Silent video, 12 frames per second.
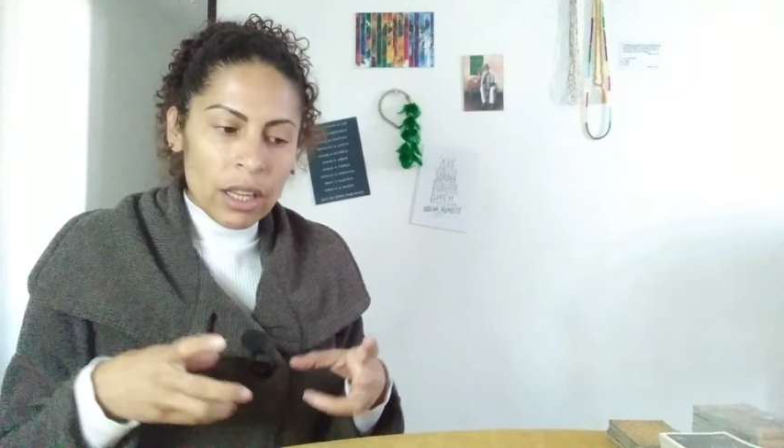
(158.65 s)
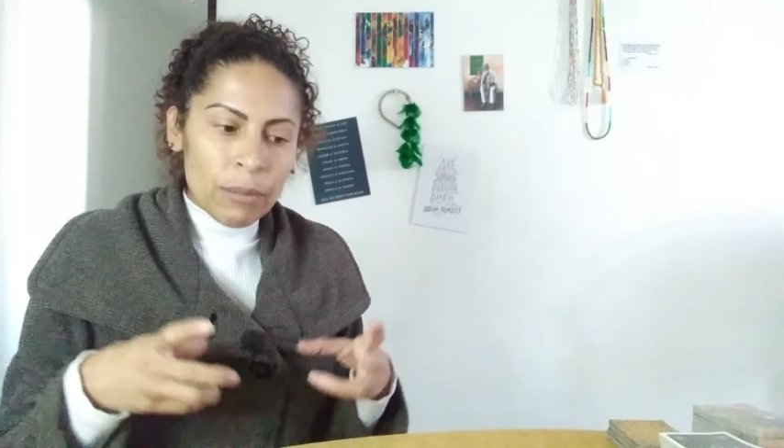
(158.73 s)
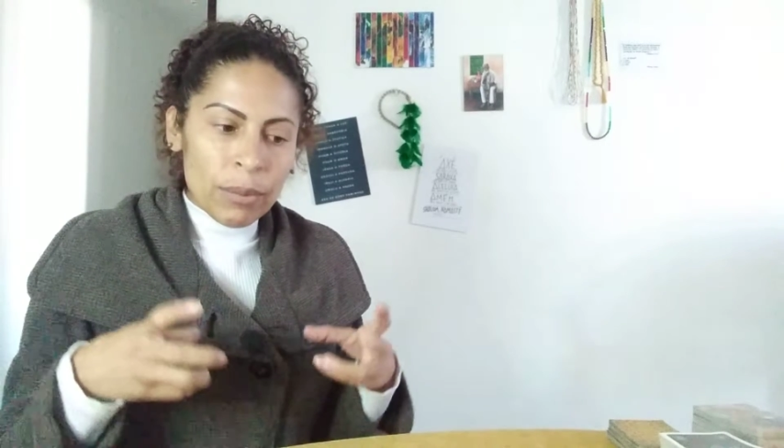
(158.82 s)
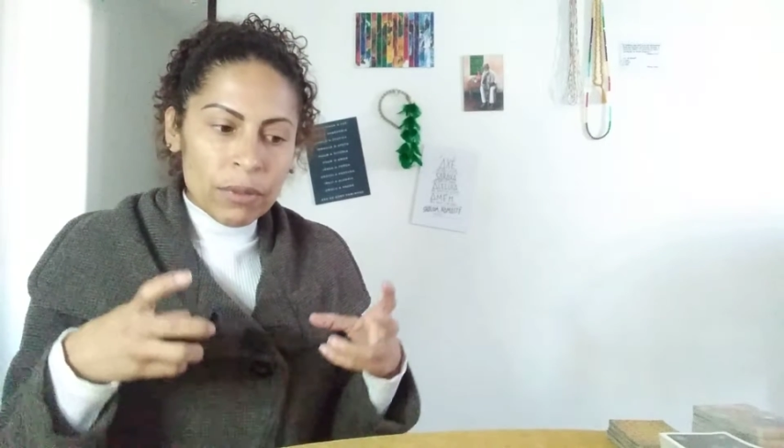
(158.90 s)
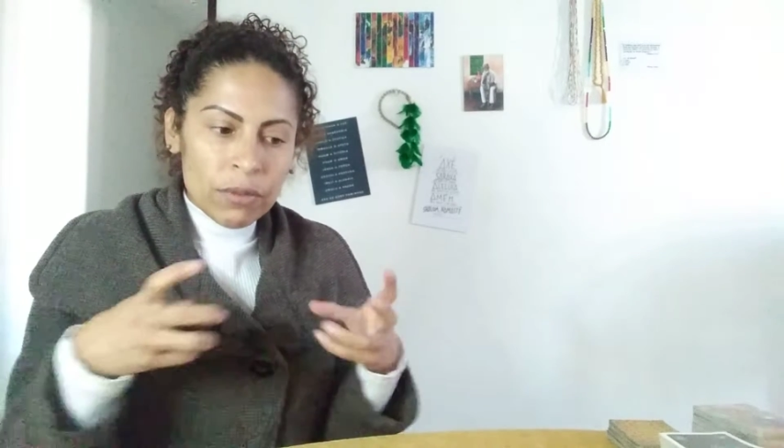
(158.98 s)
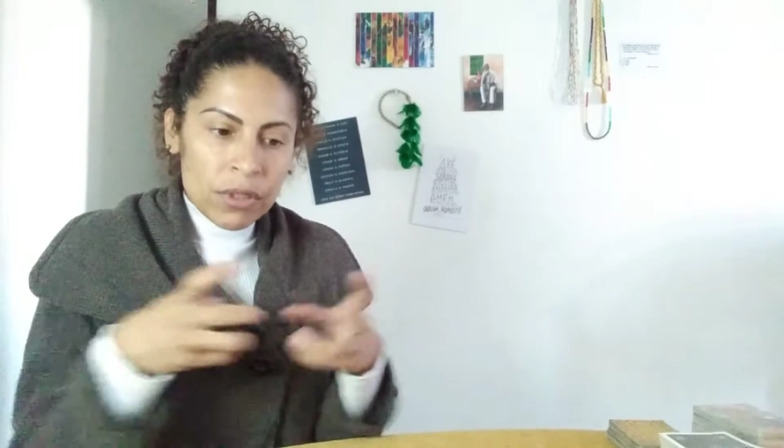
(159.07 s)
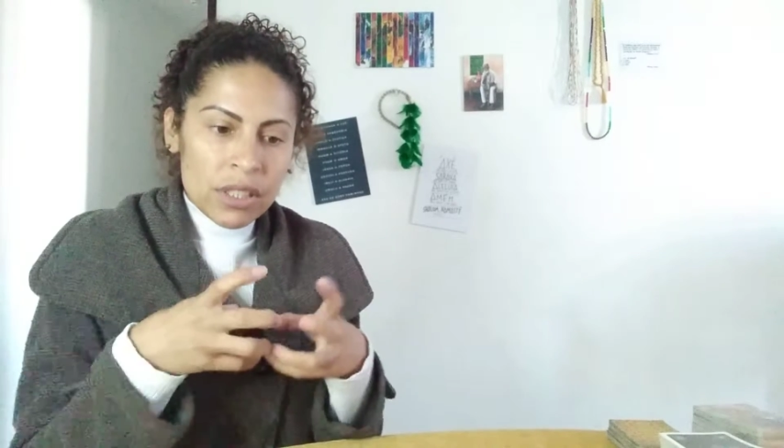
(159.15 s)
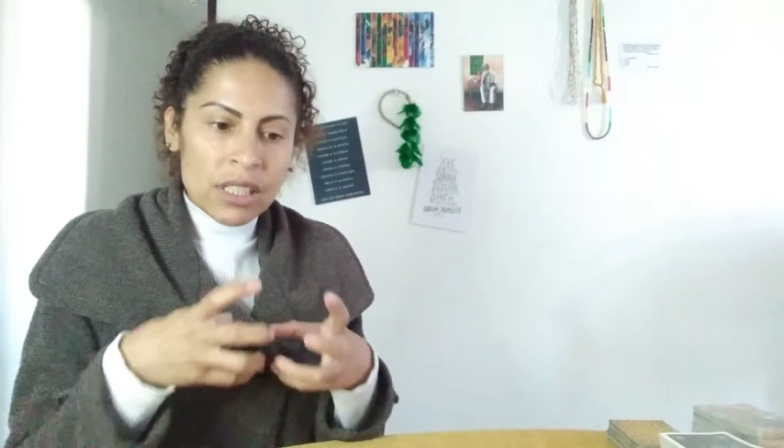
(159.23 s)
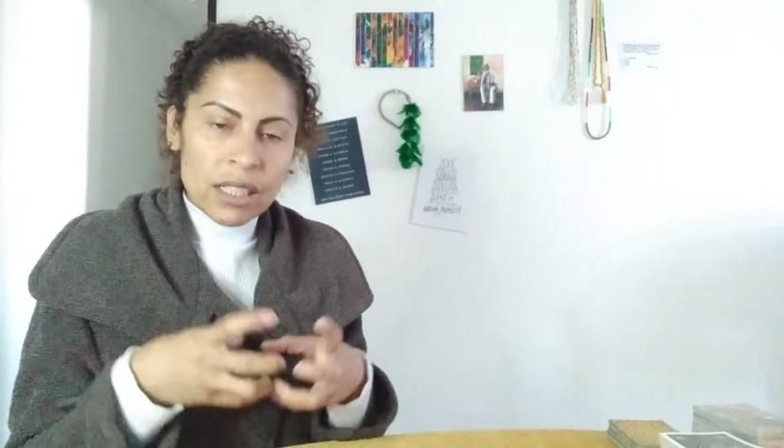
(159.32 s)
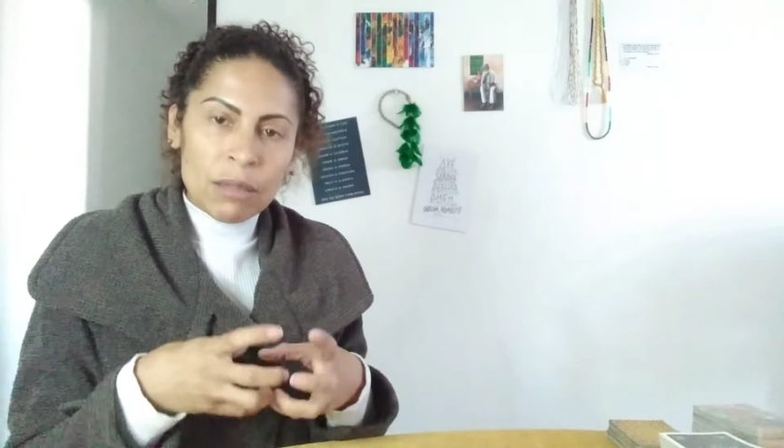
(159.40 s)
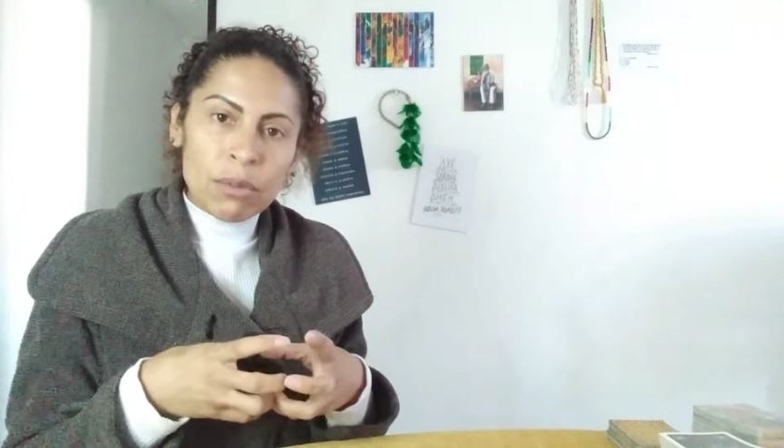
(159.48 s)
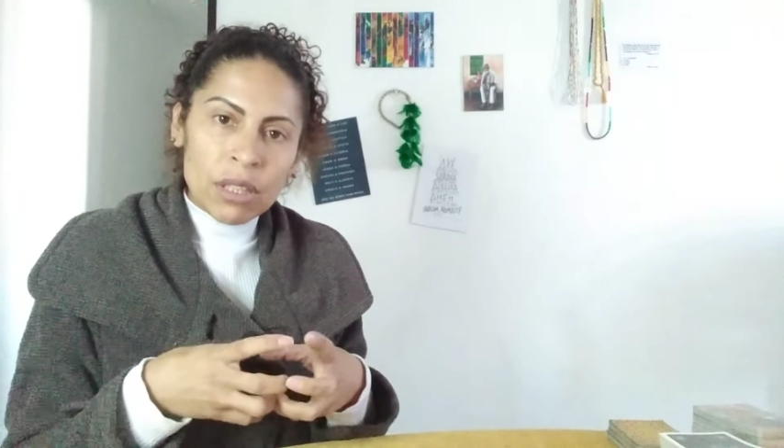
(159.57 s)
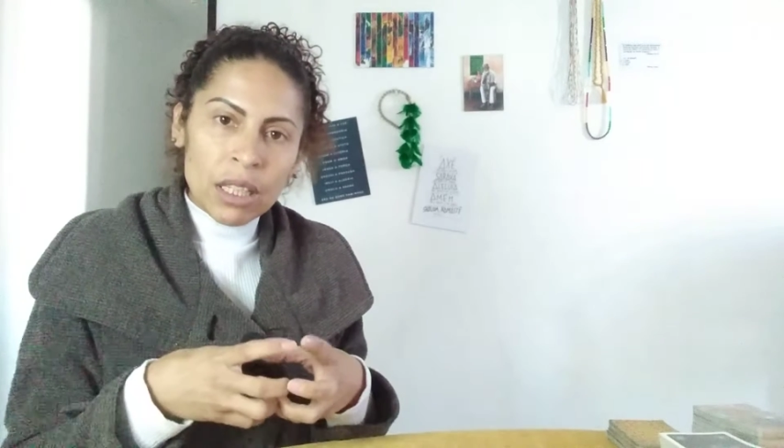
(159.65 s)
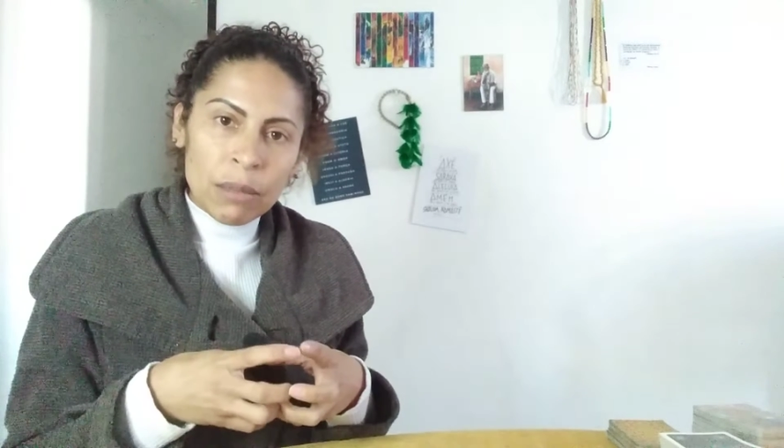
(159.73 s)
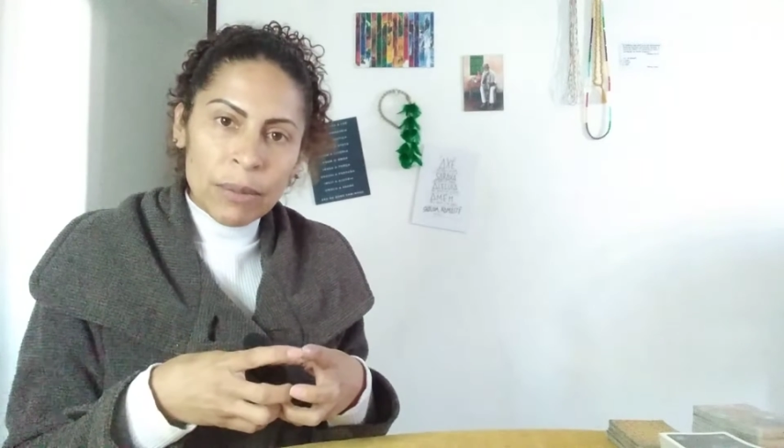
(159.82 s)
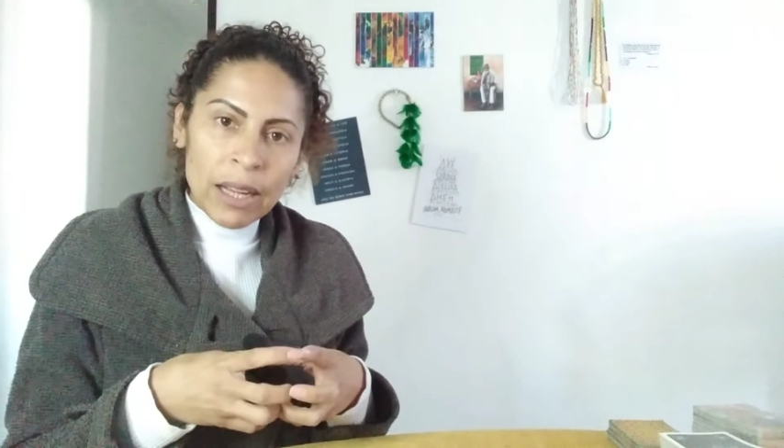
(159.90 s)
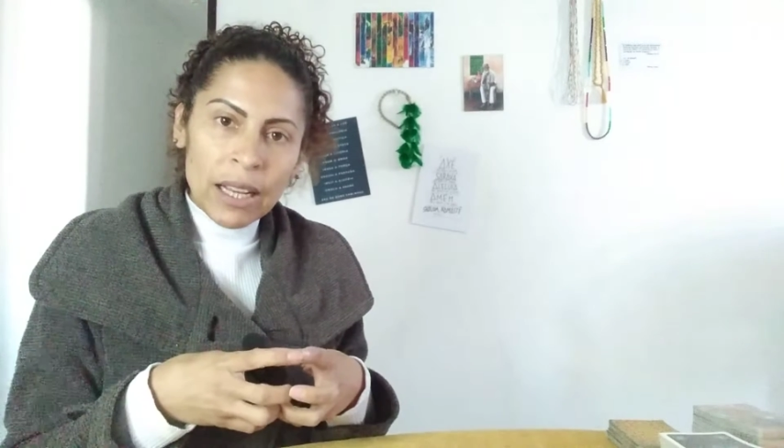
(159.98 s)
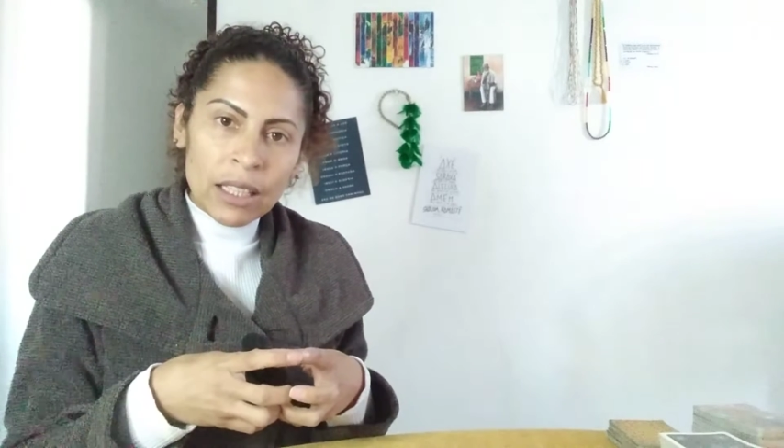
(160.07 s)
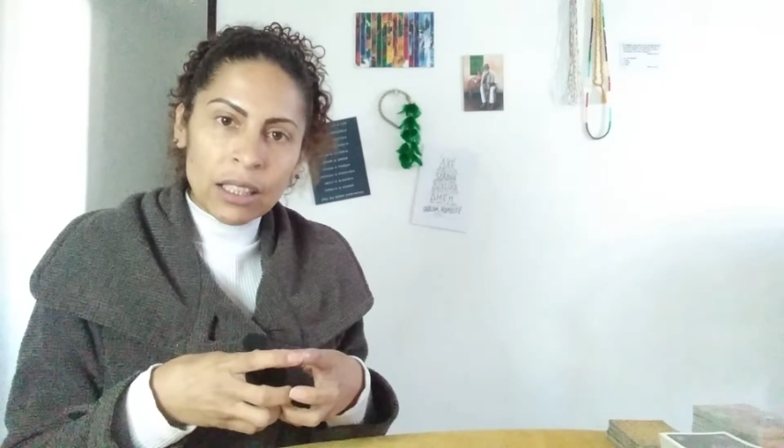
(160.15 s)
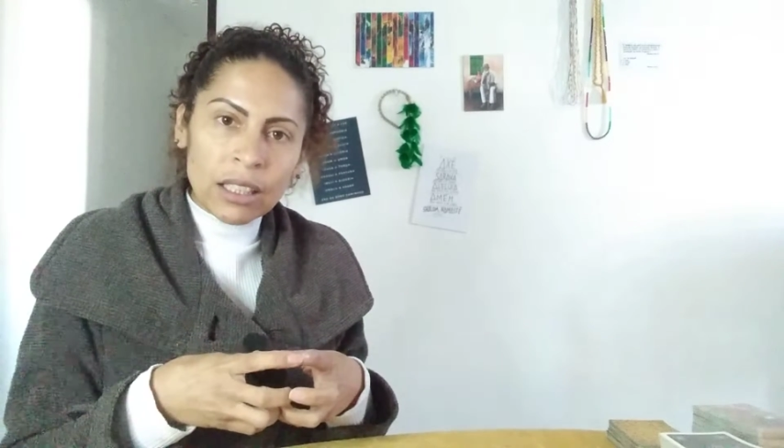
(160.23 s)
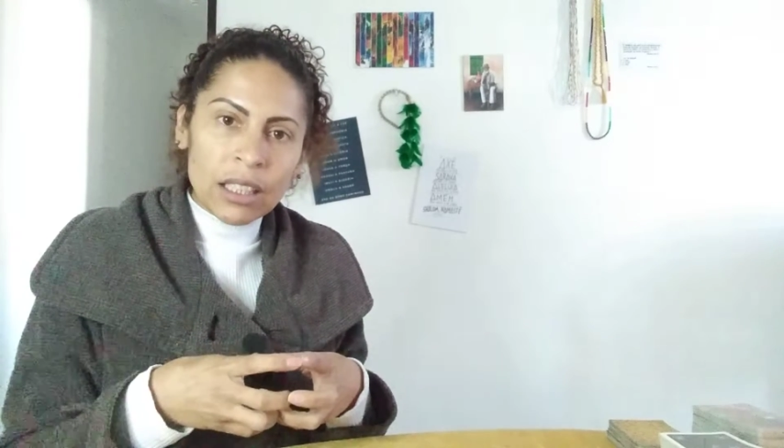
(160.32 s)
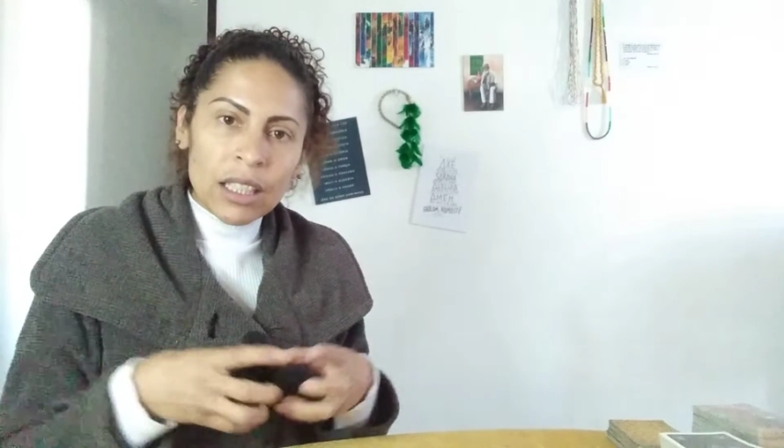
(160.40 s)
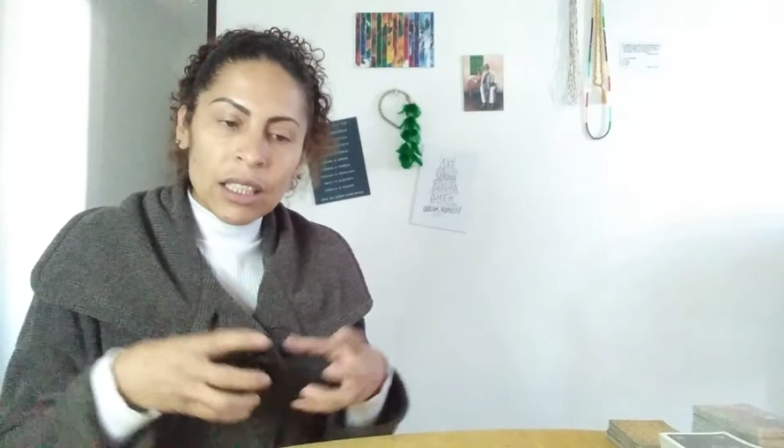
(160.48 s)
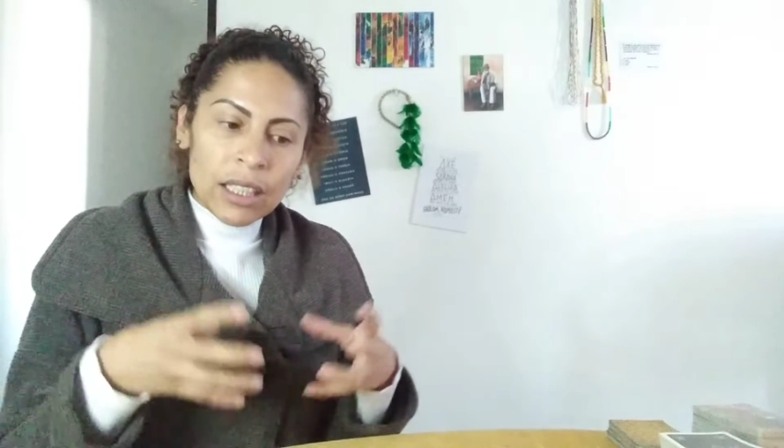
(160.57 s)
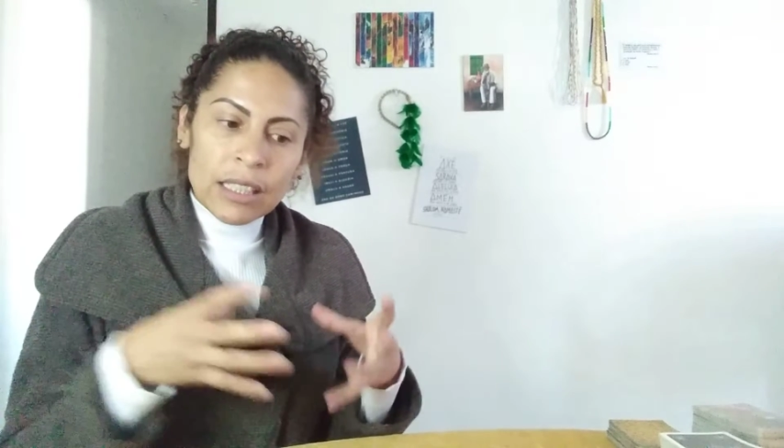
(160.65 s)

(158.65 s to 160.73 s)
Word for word: é para vocês sempre lembrarem